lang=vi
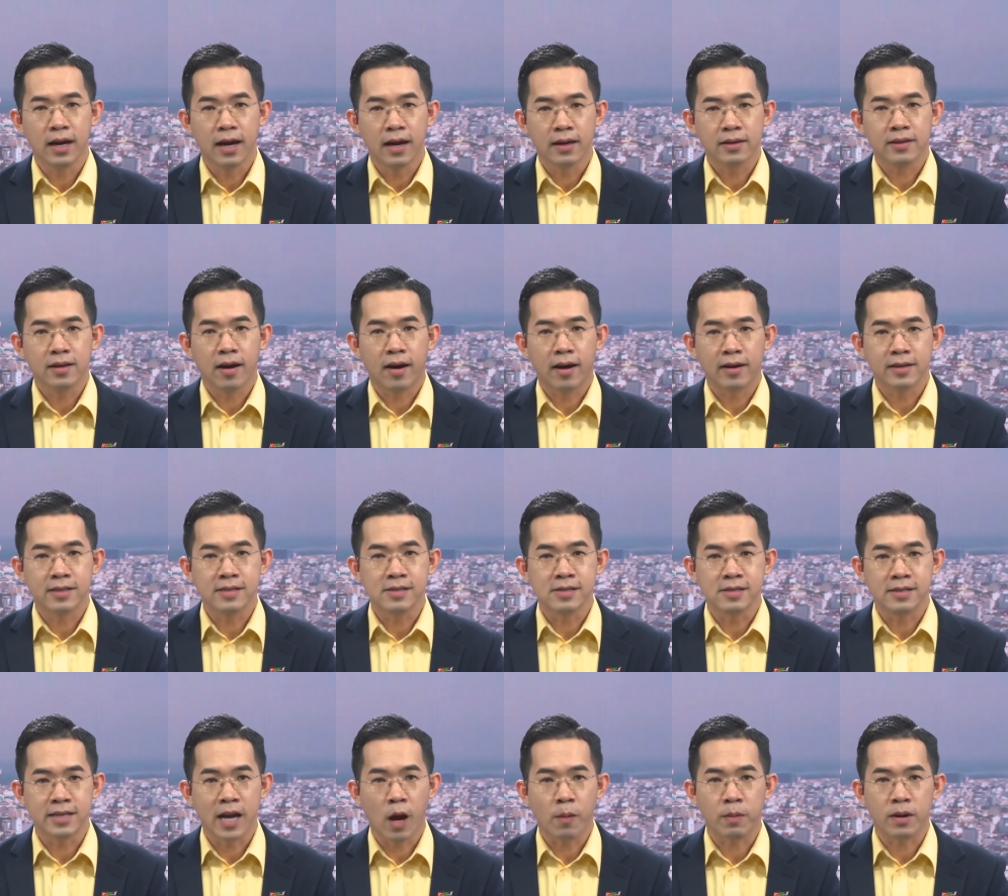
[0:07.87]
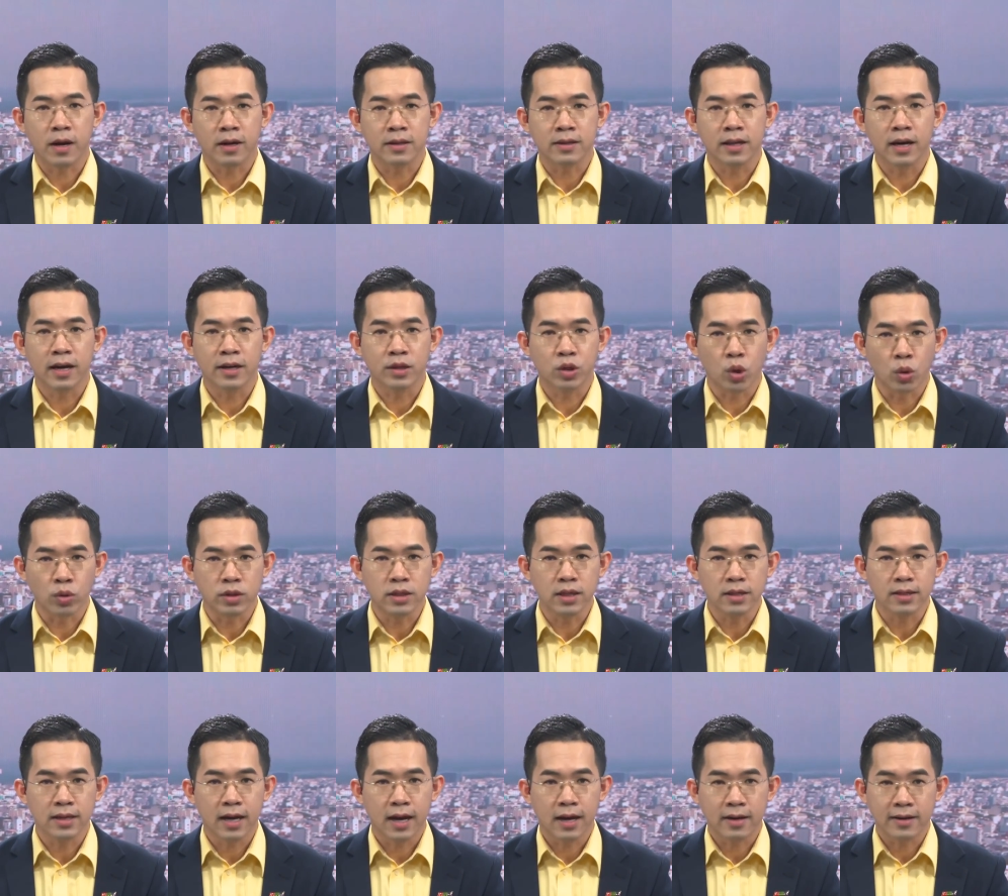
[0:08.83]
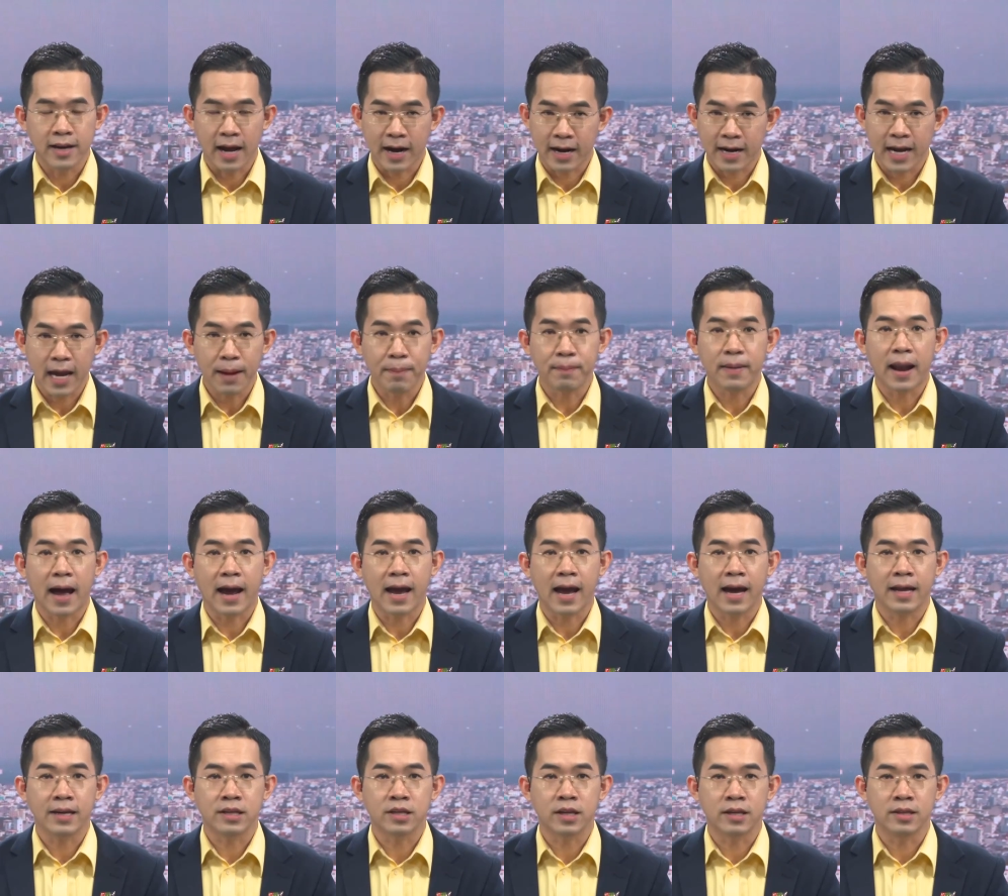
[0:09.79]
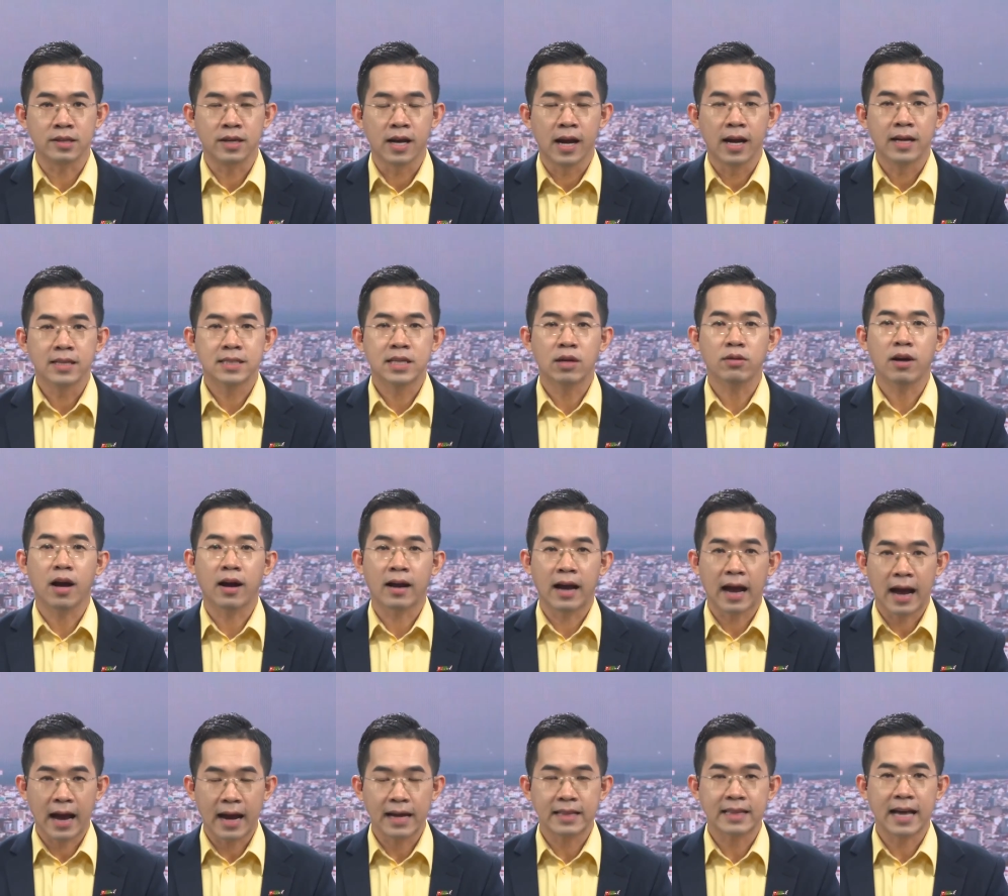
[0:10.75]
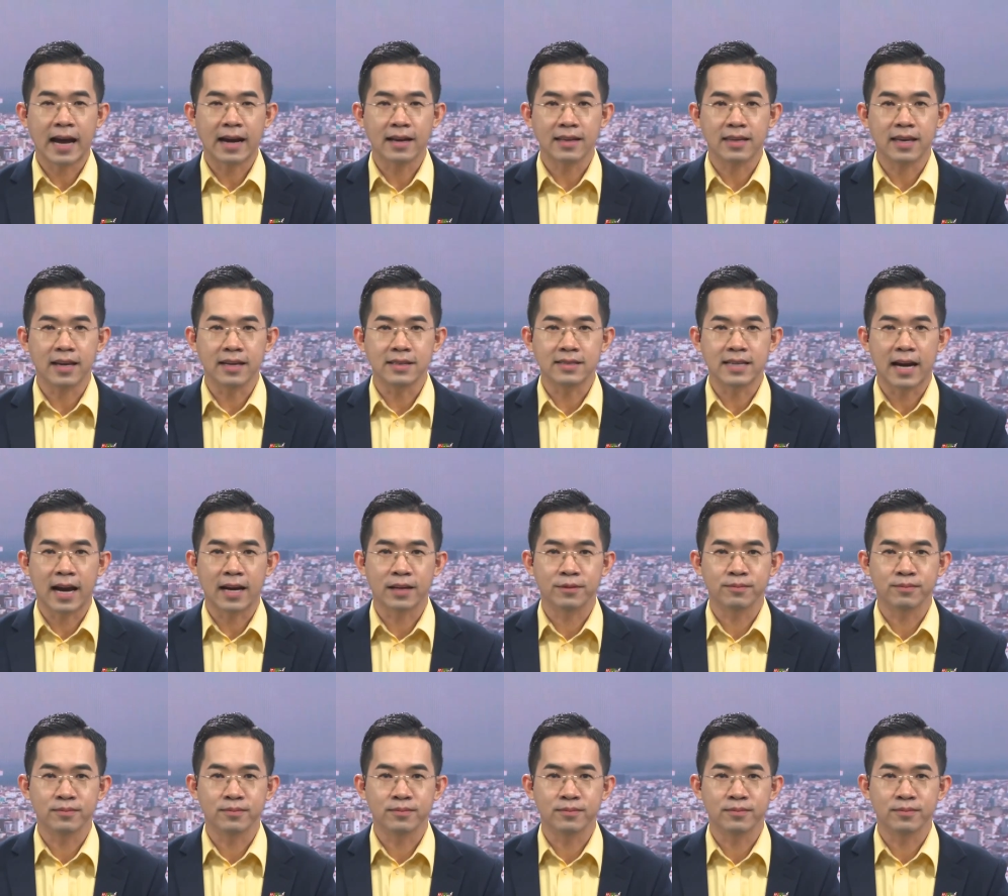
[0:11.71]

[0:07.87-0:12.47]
do trường Đại học Cần Thơ tổ chức đã khép lại hành trình sau gần 2 tháng diễn ra.